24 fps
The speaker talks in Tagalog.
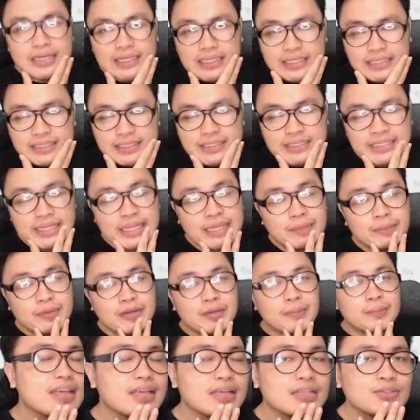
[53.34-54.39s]
sige mga
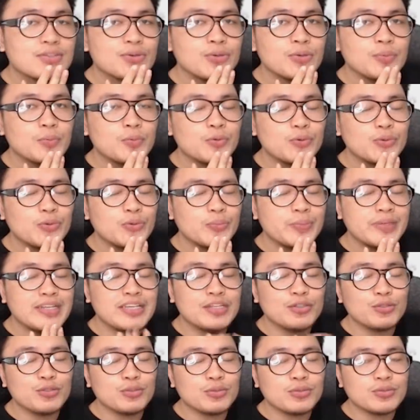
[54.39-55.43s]
Brad. So, puro million
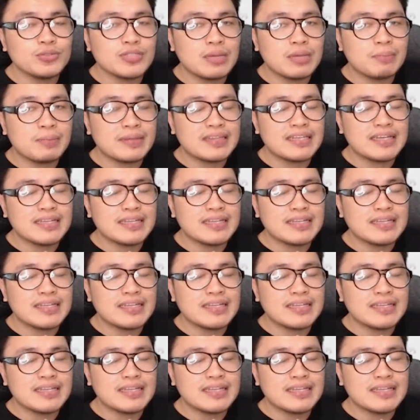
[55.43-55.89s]
yung usapan